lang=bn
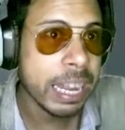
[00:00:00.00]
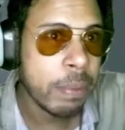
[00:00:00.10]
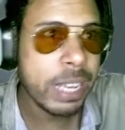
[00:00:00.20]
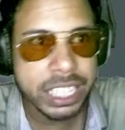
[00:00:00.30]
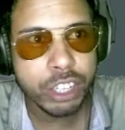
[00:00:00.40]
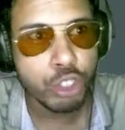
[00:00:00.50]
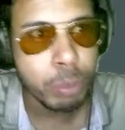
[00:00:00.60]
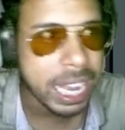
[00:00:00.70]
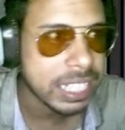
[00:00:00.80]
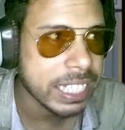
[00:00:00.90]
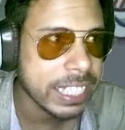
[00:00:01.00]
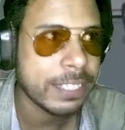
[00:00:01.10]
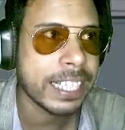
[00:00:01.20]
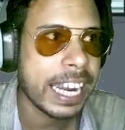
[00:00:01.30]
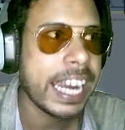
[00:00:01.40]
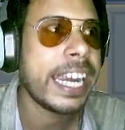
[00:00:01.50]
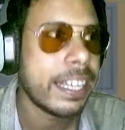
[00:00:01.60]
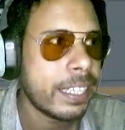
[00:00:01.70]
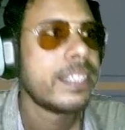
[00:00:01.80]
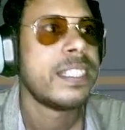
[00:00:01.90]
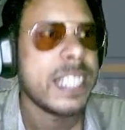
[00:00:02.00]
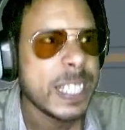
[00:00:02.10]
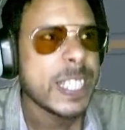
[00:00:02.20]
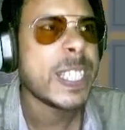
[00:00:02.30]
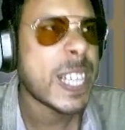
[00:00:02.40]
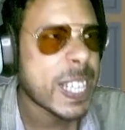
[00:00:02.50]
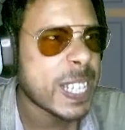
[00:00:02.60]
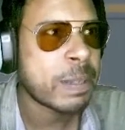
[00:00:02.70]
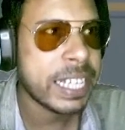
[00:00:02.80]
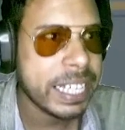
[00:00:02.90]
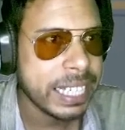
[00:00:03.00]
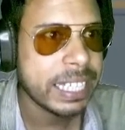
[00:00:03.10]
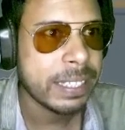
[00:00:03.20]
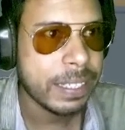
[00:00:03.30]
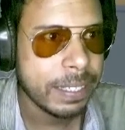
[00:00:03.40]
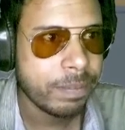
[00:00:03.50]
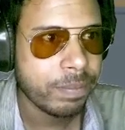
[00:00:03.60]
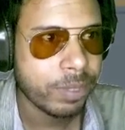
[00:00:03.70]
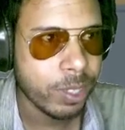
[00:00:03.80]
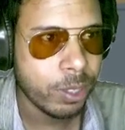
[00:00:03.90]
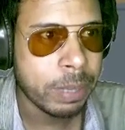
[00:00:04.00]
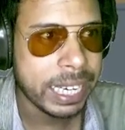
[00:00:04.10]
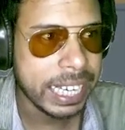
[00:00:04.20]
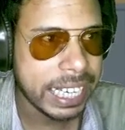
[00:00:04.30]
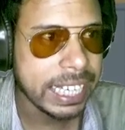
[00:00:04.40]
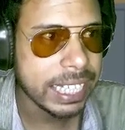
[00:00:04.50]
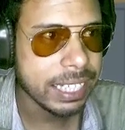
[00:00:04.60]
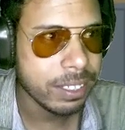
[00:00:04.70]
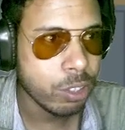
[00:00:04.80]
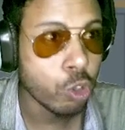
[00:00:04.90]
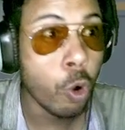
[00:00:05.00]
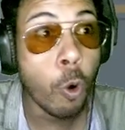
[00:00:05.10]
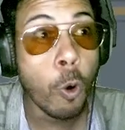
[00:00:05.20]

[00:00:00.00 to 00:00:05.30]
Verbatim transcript: নেভিগেশন রুমে আছে ওকে ইয়া ভাই ও ভাই কি ও